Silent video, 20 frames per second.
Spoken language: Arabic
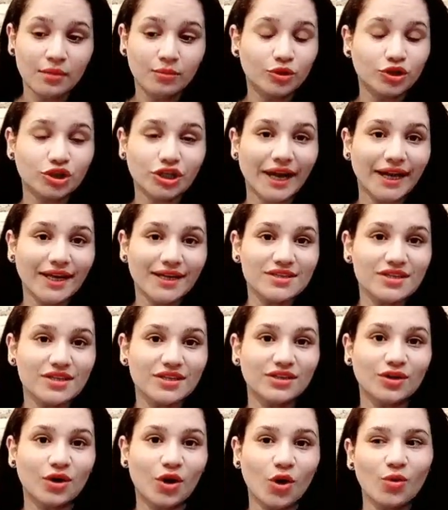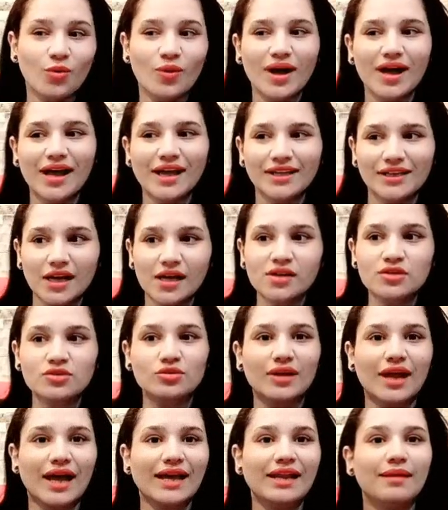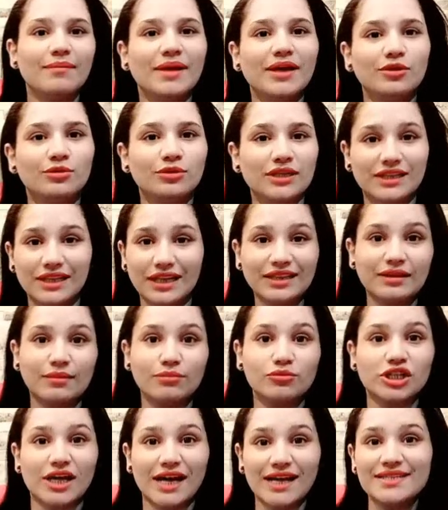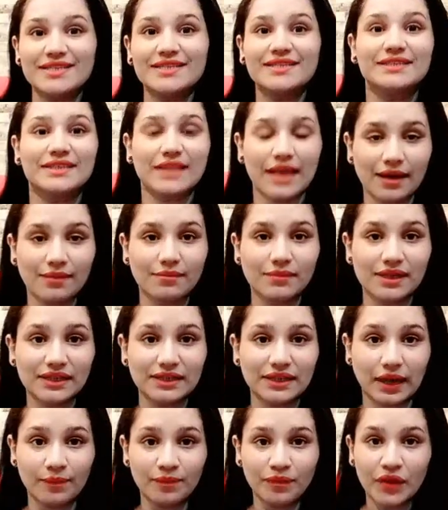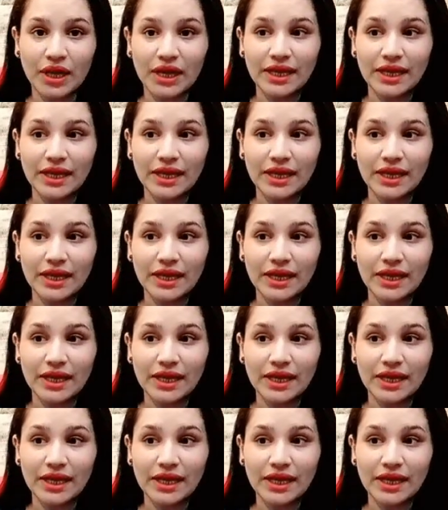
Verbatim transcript: مش عايز ان هو يحصل على ما يريد انت مش عايز تعمل ده